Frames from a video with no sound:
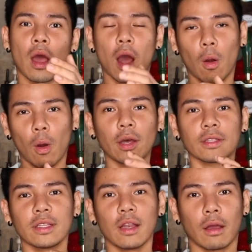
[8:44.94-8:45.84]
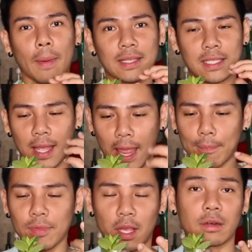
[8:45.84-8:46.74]
hầu hết như là các bạn sẽ
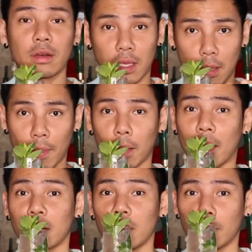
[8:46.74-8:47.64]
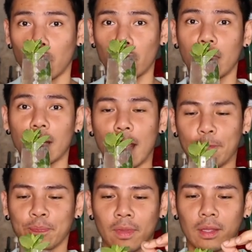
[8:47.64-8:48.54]
cảm nhận được khi mà các bạn đưa lên mũi như thế này.
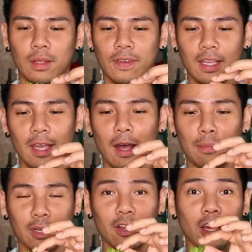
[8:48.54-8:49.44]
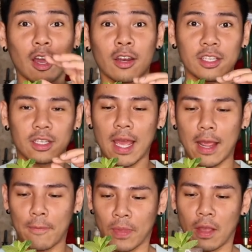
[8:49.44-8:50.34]
Tại vì mình có cái garnish ở
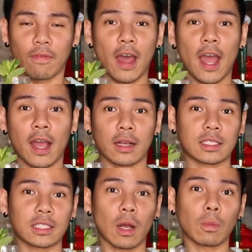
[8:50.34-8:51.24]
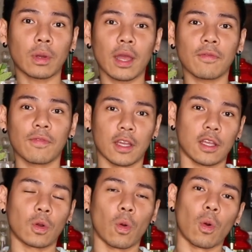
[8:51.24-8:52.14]
đây, và trong cái vị
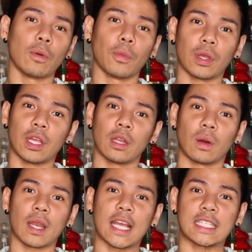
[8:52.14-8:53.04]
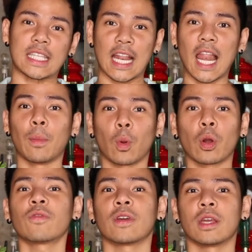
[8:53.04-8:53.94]
của Mojito ở đây sẽ là một
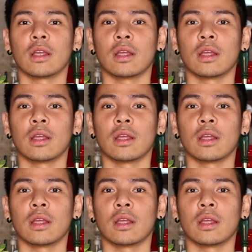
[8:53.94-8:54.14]
cái vị